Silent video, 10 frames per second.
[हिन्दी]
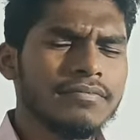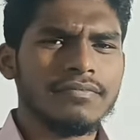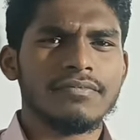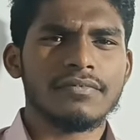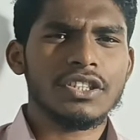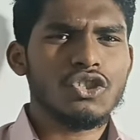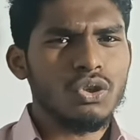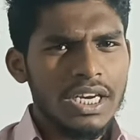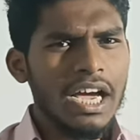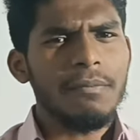वन
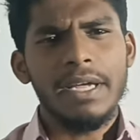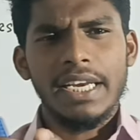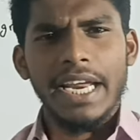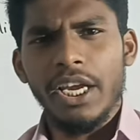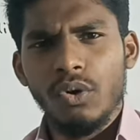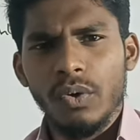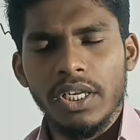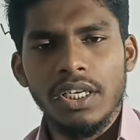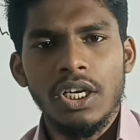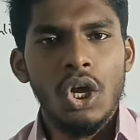जो नाम है रैंक
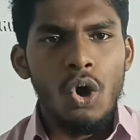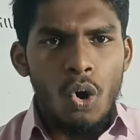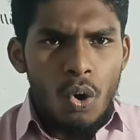वन